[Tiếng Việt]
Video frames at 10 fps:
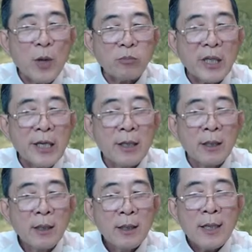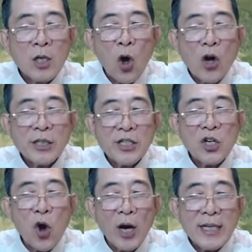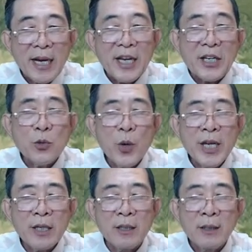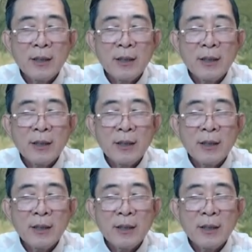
động thiên, còn được gọi là kỷ nguyên.